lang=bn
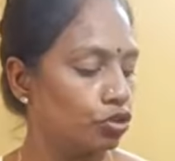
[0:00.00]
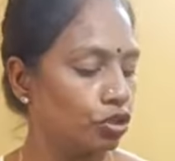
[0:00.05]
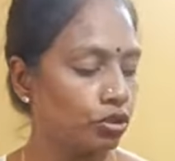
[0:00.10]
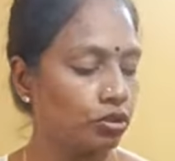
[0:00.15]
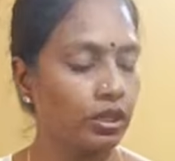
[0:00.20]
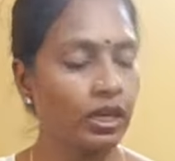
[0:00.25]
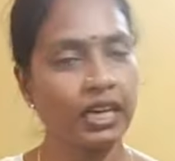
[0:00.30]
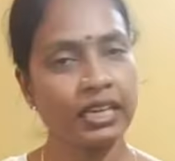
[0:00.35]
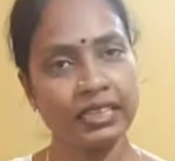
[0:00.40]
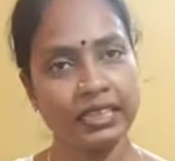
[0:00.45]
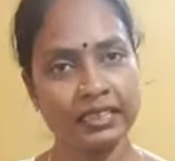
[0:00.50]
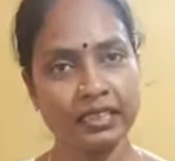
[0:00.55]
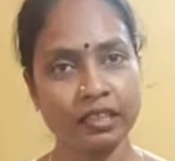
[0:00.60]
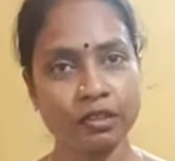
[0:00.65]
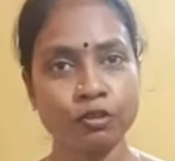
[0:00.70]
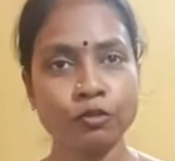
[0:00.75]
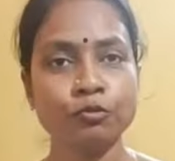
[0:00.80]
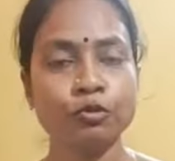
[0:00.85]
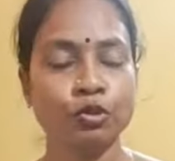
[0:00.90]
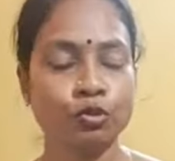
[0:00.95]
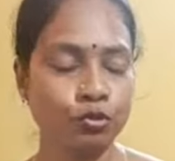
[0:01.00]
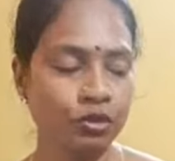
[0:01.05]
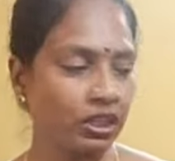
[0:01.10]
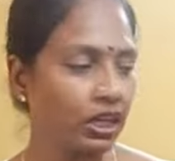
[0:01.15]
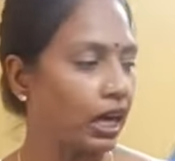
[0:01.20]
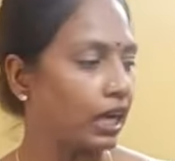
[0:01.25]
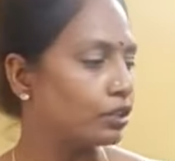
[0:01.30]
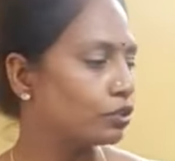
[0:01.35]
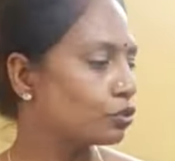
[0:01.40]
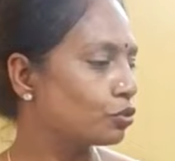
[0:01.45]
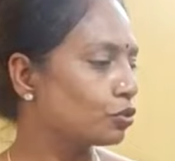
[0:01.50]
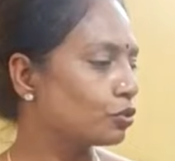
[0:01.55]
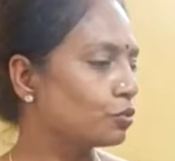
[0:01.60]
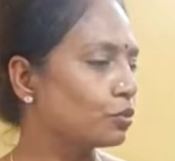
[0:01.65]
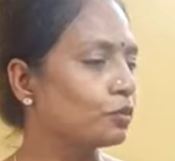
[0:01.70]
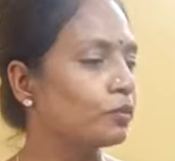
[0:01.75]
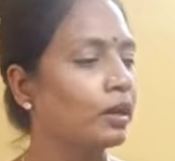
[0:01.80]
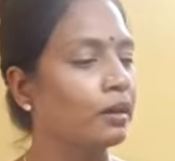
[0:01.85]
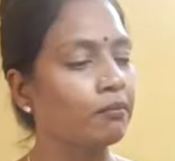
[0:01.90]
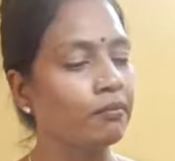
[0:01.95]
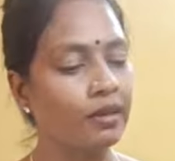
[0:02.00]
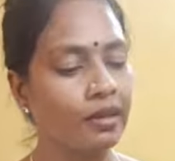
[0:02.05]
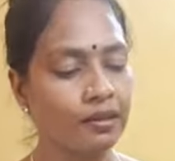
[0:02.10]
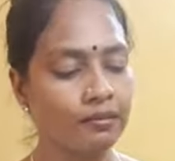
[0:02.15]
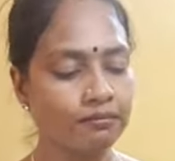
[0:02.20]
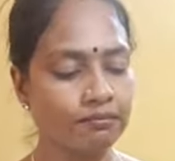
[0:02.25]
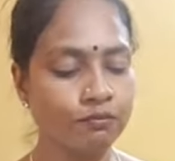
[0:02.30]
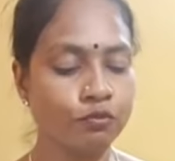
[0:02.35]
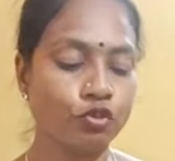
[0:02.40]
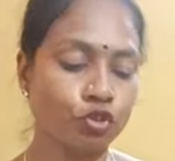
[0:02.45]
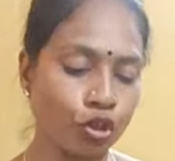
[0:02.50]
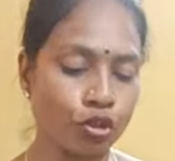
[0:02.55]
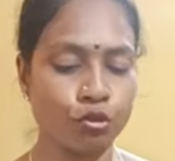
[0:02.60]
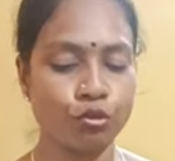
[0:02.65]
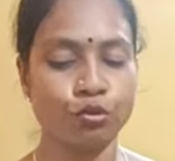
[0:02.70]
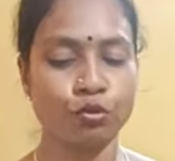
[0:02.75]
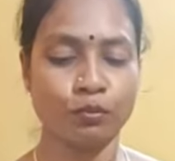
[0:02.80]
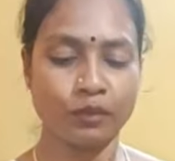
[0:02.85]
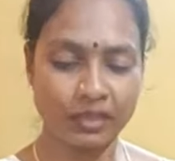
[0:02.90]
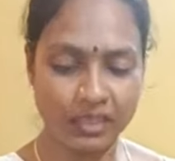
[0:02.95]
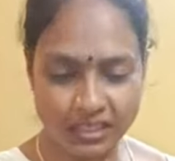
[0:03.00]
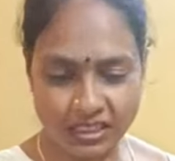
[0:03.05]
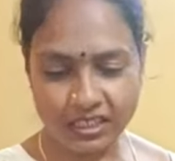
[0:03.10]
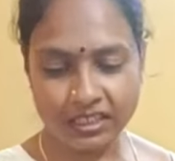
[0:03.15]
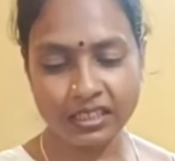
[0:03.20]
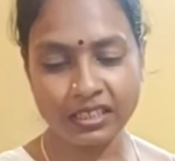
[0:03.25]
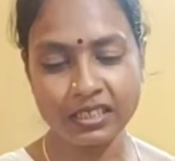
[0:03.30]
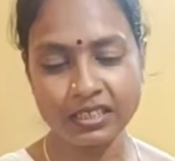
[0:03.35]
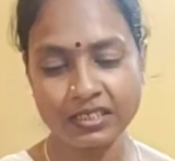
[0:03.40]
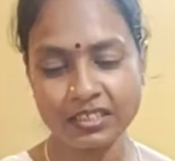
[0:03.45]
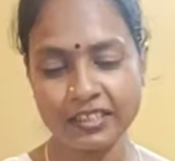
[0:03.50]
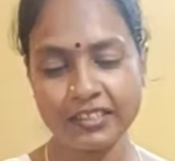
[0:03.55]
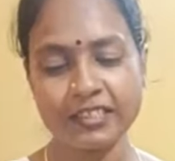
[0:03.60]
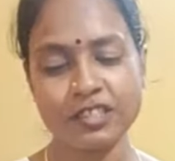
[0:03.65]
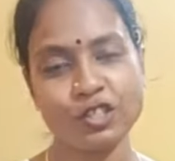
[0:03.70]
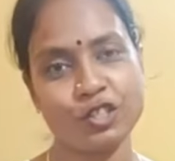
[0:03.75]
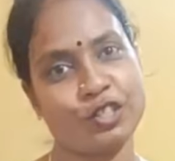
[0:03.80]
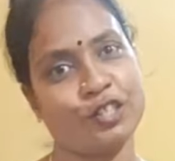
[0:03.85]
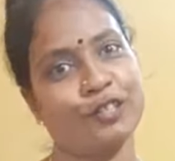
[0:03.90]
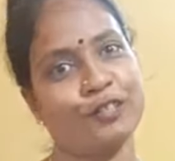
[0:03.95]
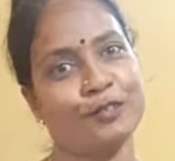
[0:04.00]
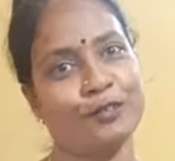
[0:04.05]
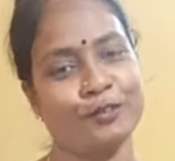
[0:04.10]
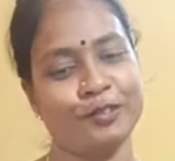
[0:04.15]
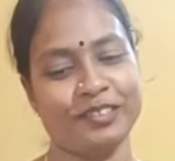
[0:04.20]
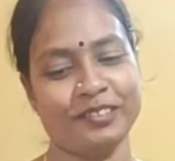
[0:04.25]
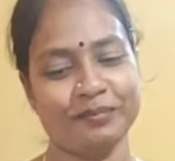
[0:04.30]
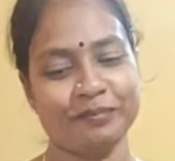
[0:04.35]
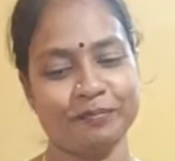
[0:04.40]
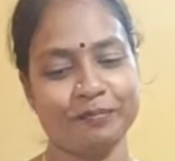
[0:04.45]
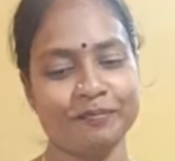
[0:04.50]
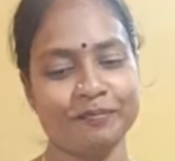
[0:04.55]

চলো আজ একটা খুব জরুরি কাজ করব ভাবলাম চলো তোমাদের সাথে সেটা শেয়ার করি